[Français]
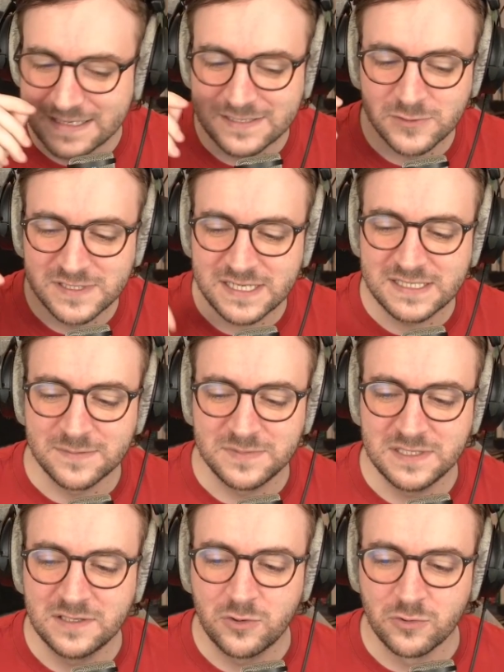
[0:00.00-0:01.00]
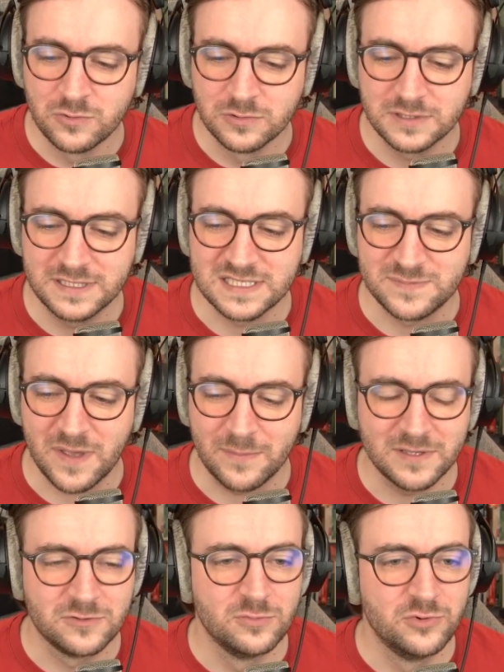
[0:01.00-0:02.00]
Qu'est-ce que c'est que ces petites cons qui se
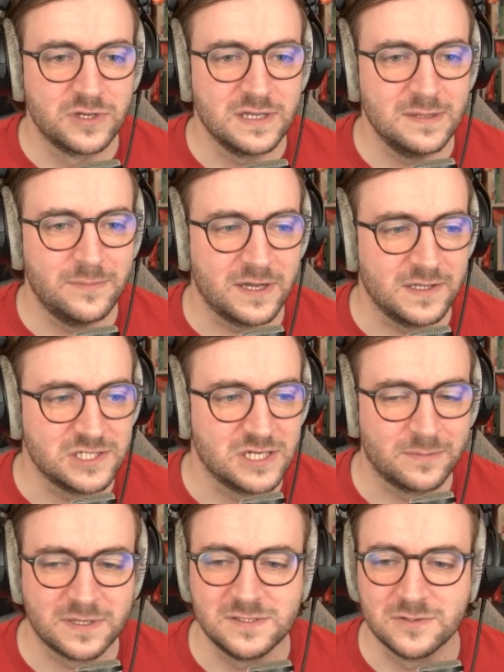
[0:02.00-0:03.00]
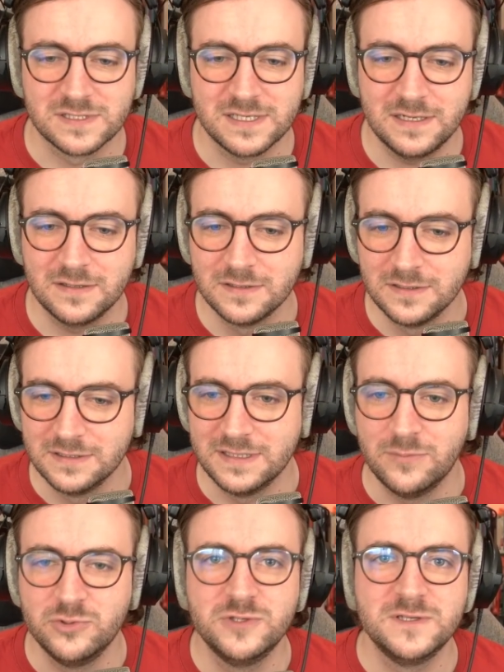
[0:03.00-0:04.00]
permettent de bloquer des parrainages à la présidentielle
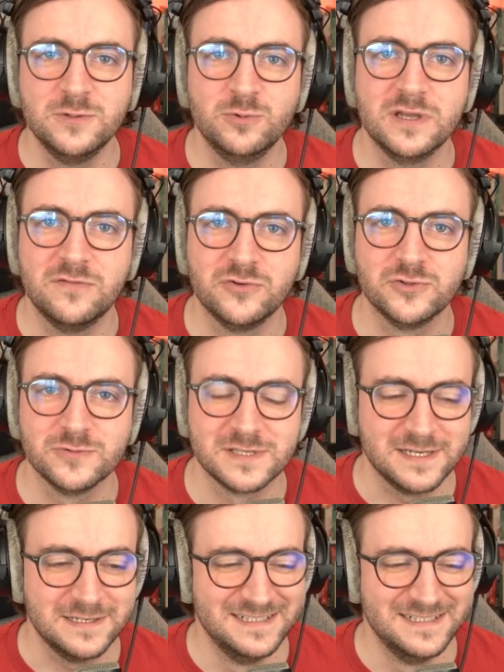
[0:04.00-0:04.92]
D'habitude, c'est nous qui le faisons, ça.